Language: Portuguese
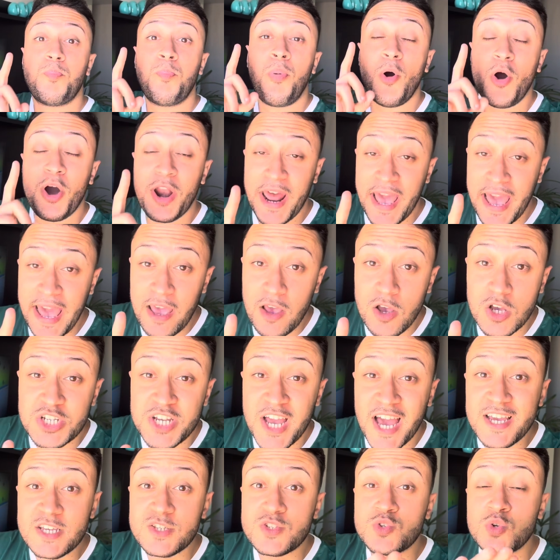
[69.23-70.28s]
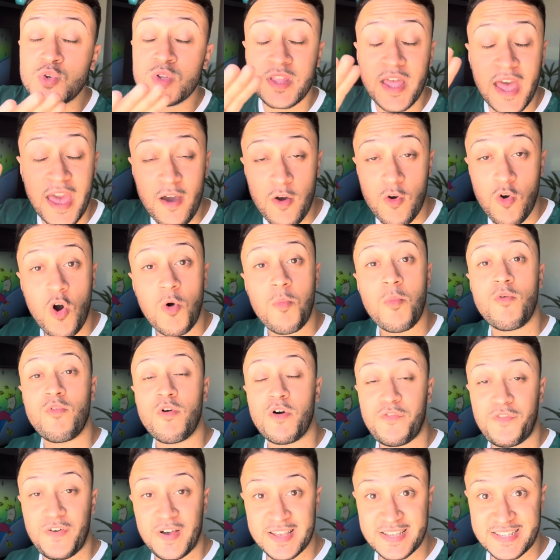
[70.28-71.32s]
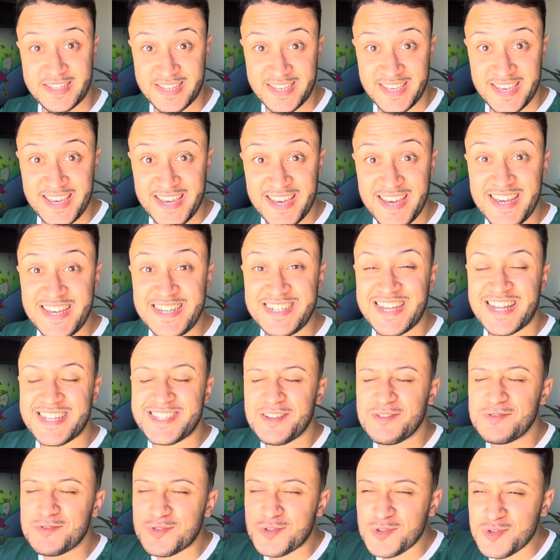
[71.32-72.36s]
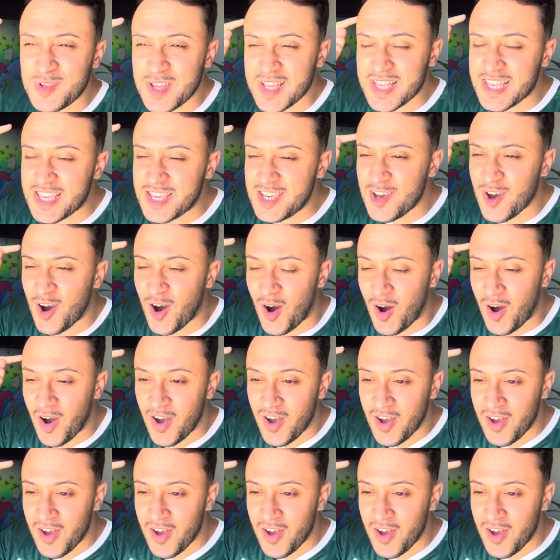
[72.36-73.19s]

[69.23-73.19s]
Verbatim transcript: Porém, eu já estudei como eu vou fazer, já tenho tudo aqui, ó.